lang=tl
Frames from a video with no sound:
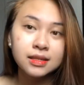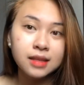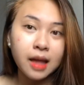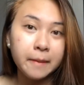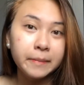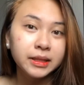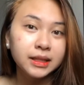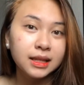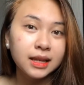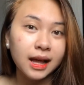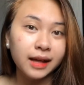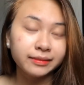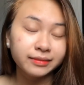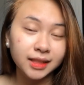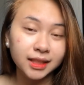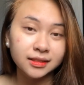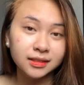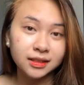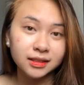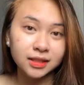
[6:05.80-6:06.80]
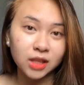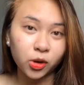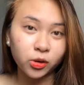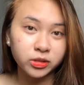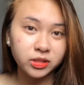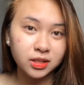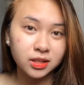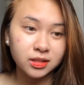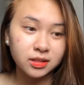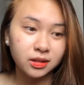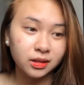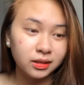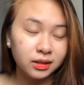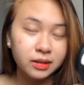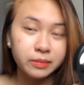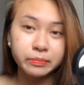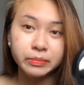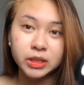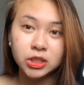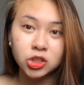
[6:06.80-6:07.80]
Sabi nila, ang technique daw sa isang
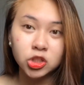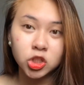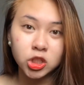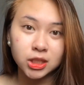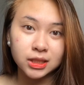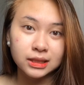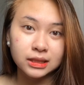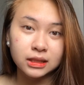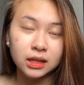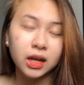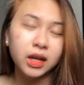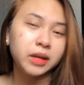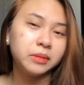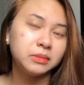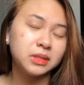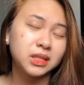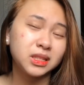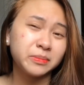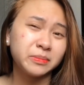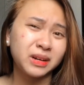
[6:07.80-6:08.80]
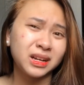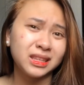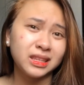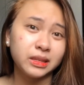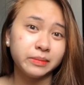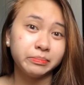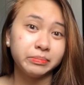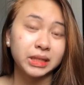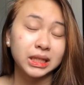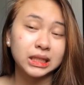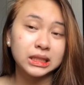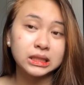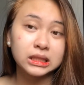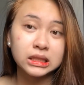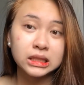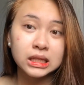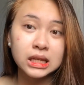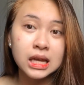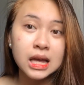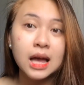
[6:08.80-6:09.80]
lip and chip, I mean sa mga lip tint.
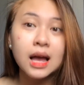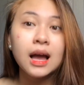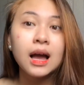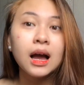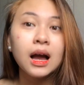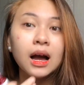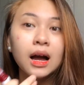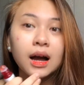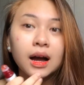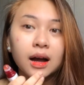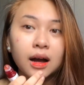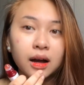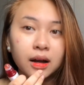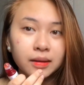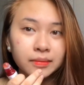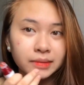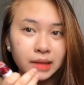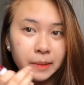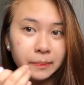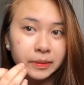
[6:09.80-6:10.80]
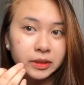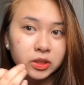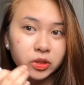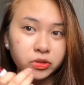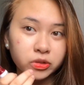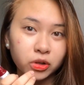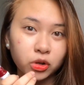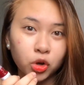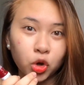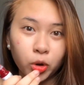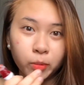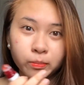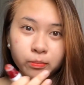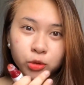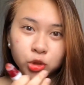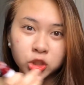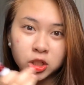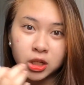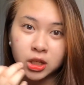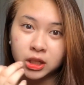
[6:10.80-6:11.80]
Um, dapat daw sa loob
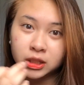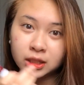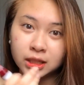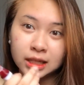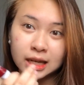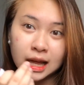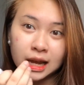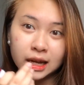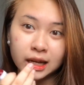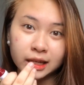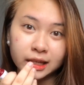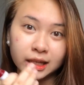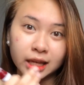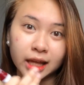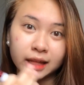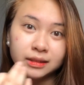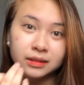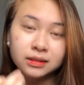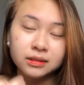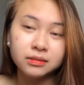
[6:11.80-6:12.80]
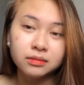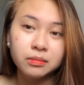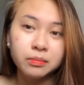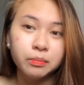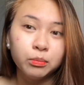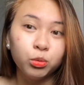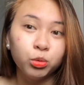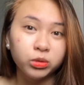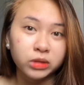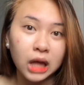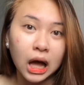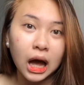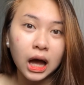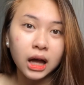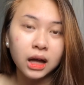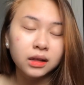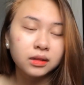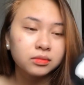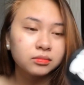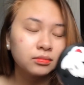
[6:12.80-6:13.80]
mo siya nilalagyan muna.
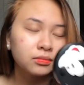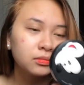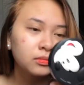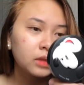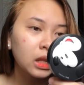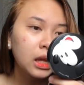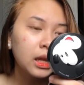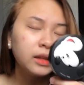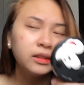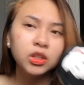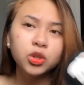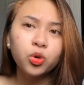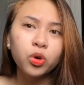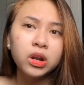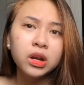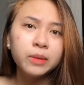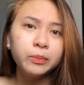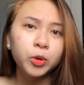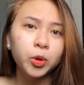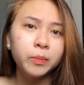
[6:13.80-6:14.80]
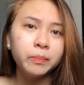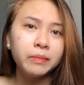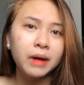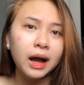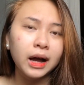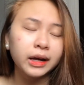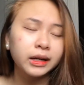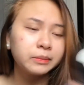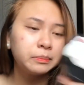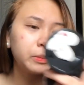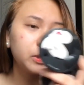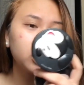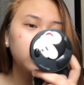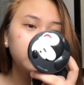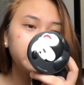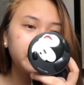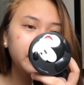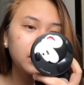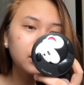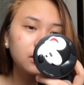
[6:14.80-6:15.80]
Hindi ko alam kung bakit,
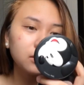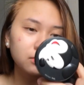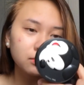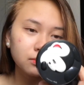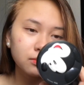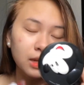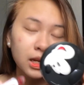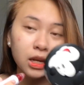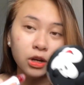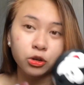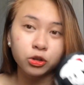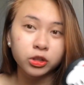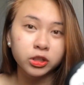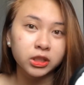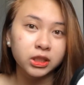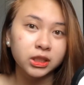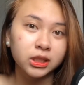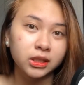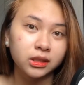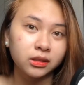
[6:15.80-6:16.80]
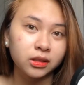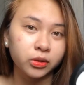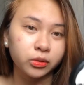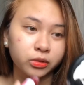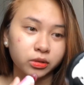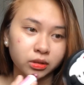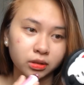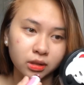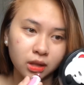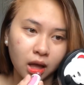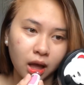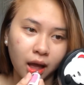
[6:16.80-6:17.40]
pero parang mala Korean daw yun.